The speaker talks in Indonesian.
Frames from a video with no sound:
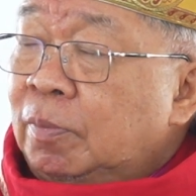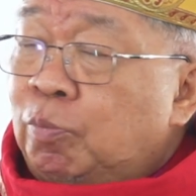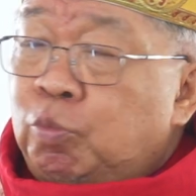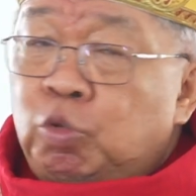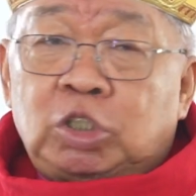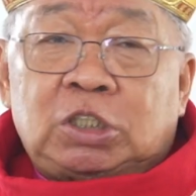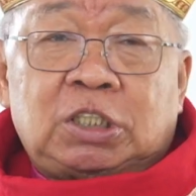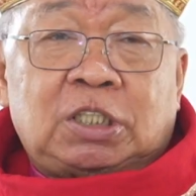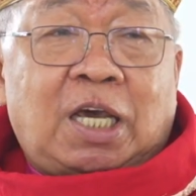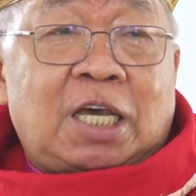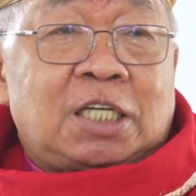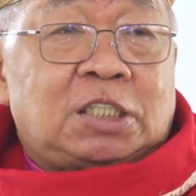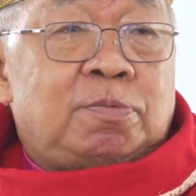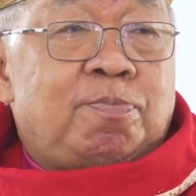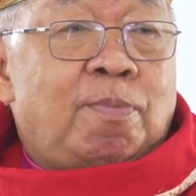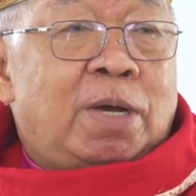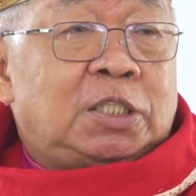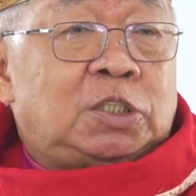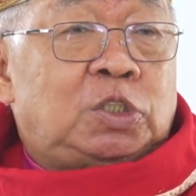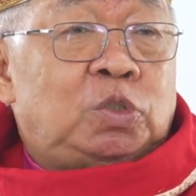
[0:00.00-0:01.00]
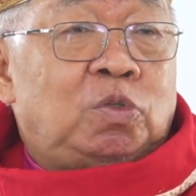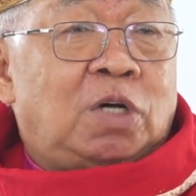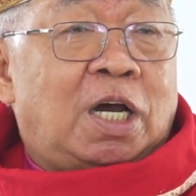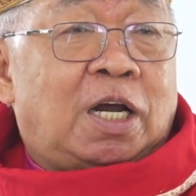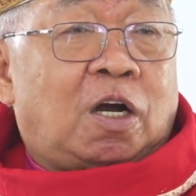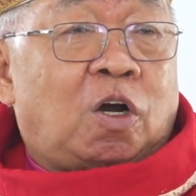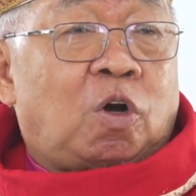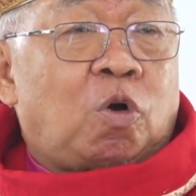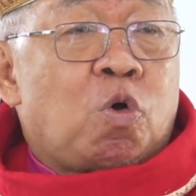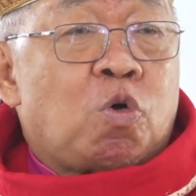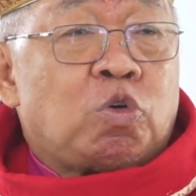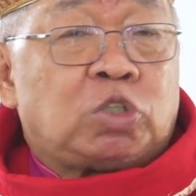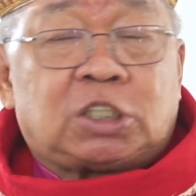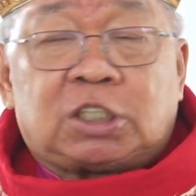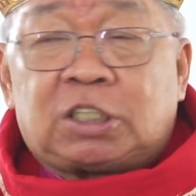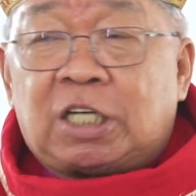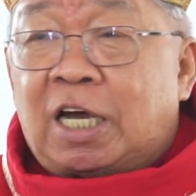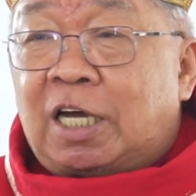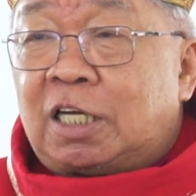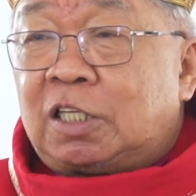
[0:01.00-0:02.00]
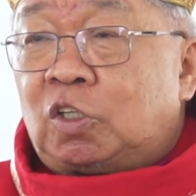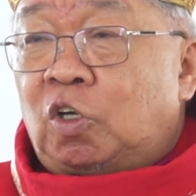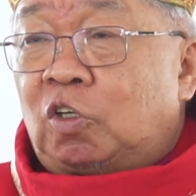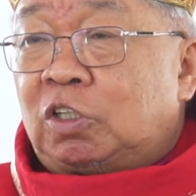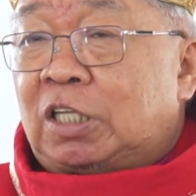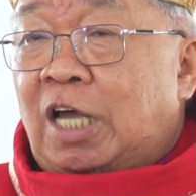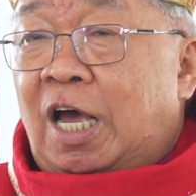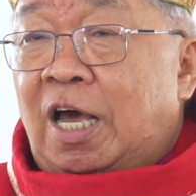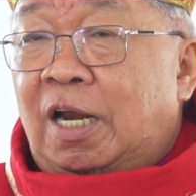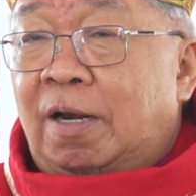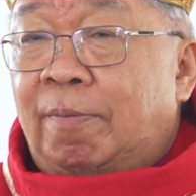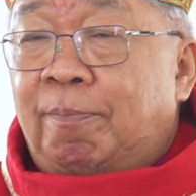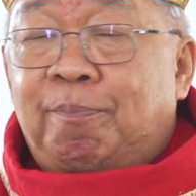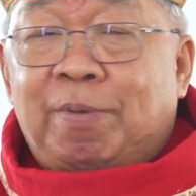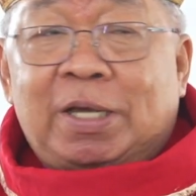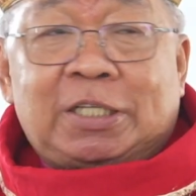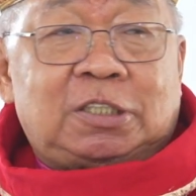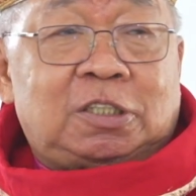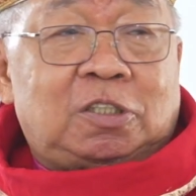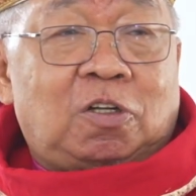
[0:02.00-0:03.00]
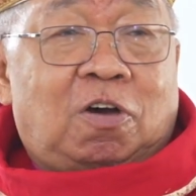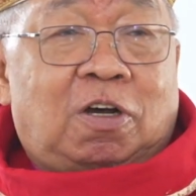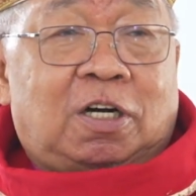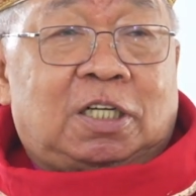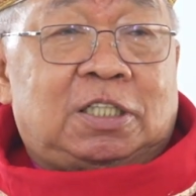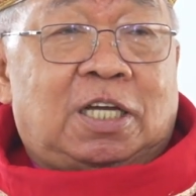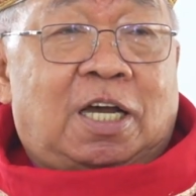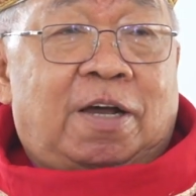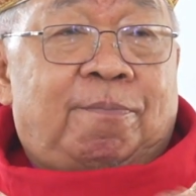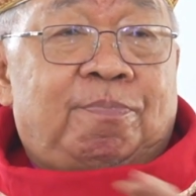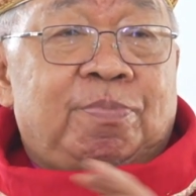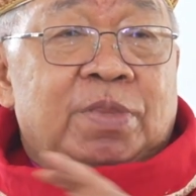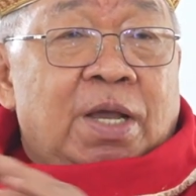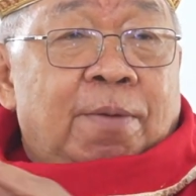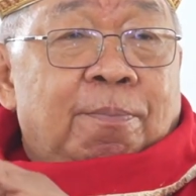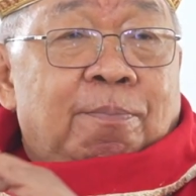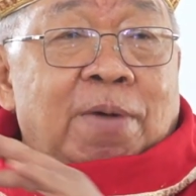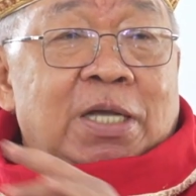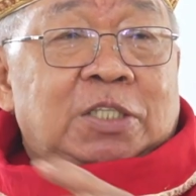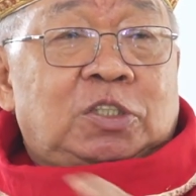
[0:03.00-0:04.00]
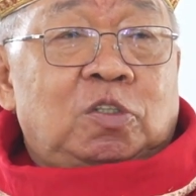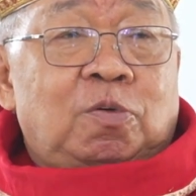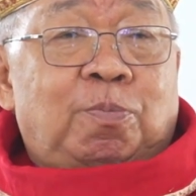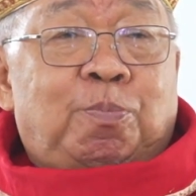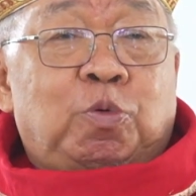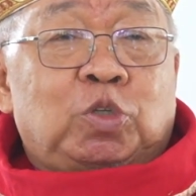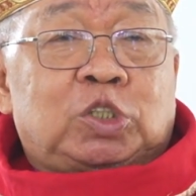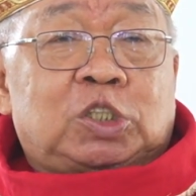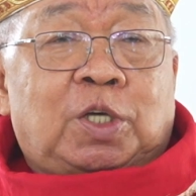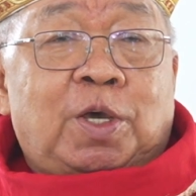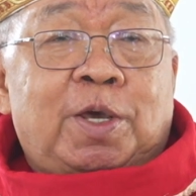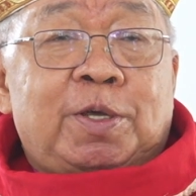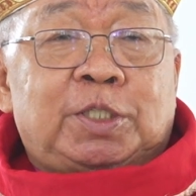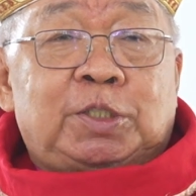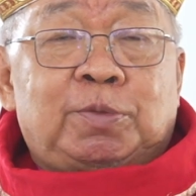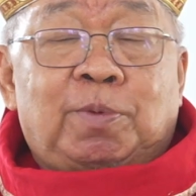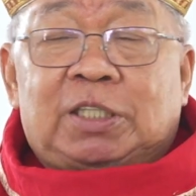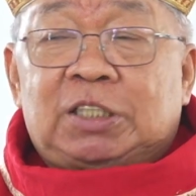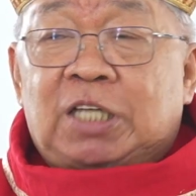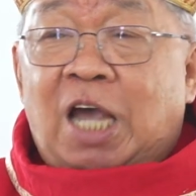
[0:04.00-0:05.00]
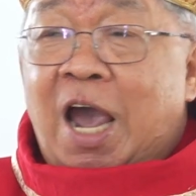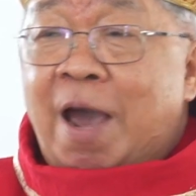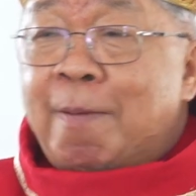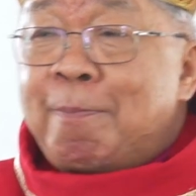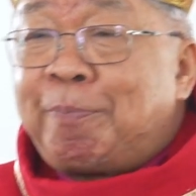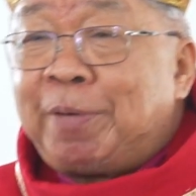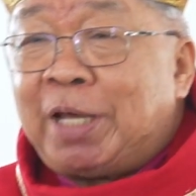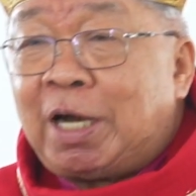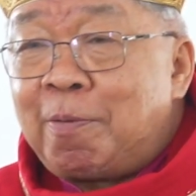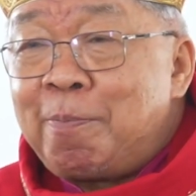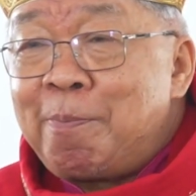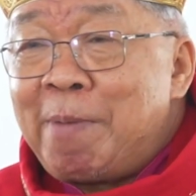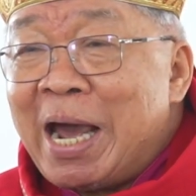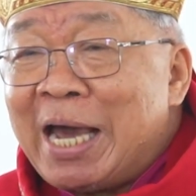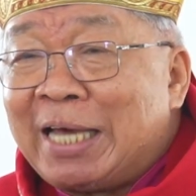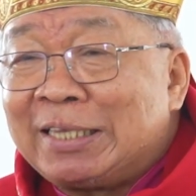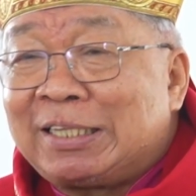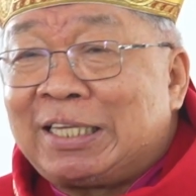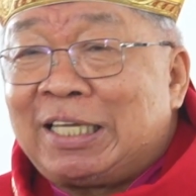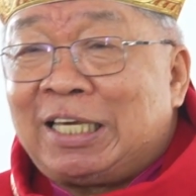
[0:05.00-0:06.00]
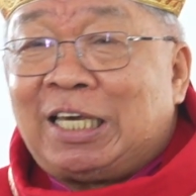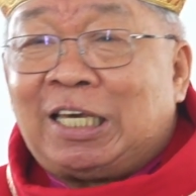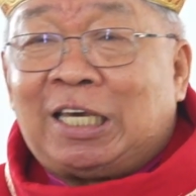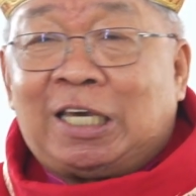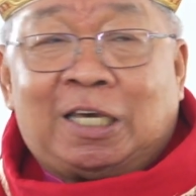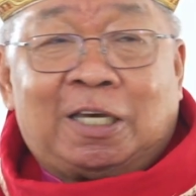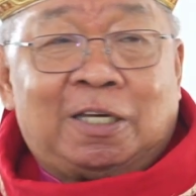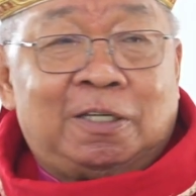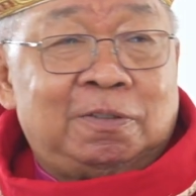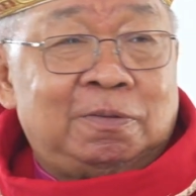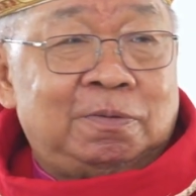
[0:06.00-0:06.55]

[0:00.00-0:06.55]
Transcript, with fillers: Puskesmas juga rusak total. Pastor yang masuk puskesmas hampir mati.